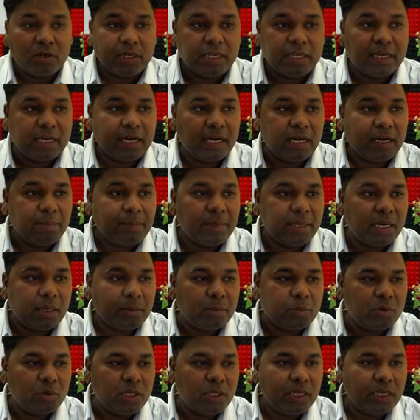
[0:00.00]
यहाँ पे
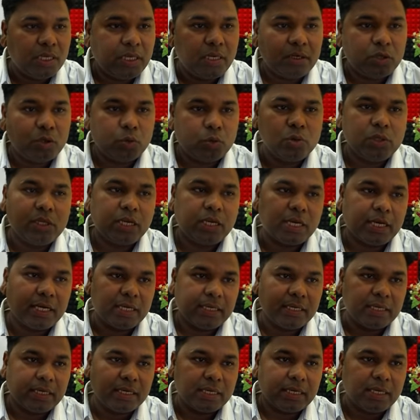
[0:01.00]
आपको ये टूल
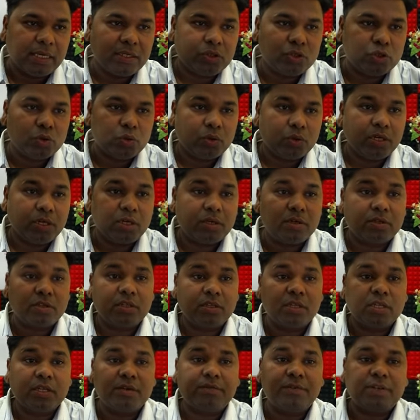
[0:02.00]
दिखाई देगा जो कि
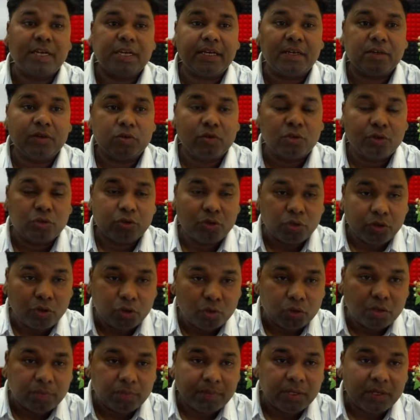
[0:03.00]
कृतिदेव 10 को
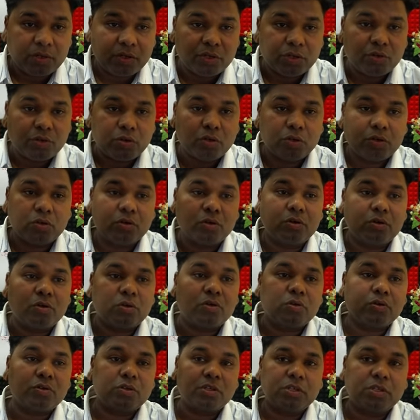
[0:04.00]
यूनिकोड में और यूनिकोड को
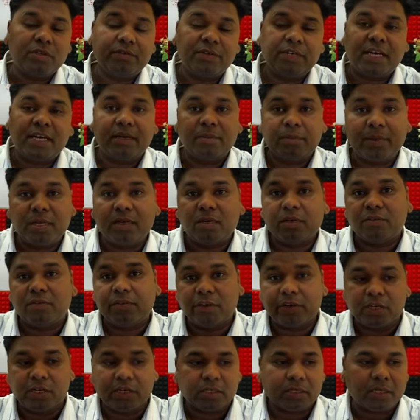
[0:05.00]
कृतिदेव 10 में
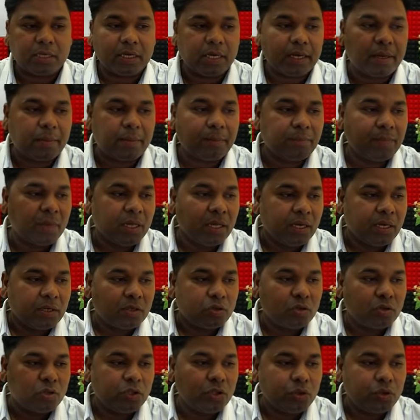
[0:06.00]
कन्वर्ट करता है
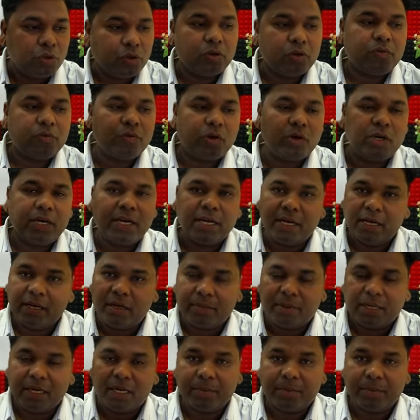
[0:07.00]
सो यूनिकोड फॉन्ट है हमारे